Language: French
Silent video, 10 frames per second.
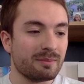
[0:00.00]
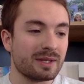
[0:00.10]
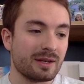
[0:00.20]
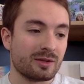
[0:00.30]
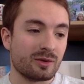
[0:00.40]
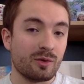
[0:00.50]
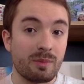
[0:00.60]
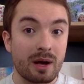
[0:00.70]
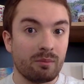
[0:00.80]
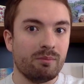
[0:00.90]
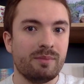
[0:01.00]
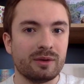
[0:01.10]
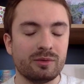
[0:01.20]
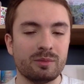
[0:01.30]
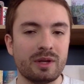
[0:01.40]
Mais sache que, bah, bien
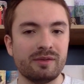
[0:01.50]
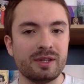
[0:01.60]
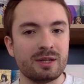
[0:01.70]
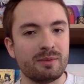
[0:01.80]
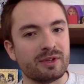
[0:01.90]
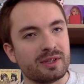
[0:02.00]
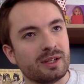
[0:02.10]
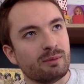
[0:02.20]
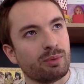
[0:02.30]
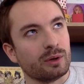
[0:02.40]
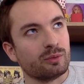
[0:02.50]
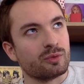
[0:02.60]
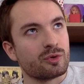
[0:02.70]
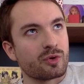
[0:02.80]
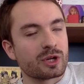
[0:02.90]
sûr, mon avis n'est jamais fixé, qu'il pourra
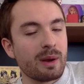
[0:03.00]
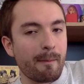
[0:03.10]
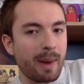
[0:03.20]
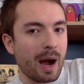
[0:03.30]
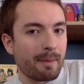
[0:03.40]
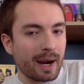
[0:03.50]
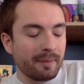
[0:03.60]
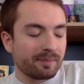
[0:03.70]
toujours changer par après.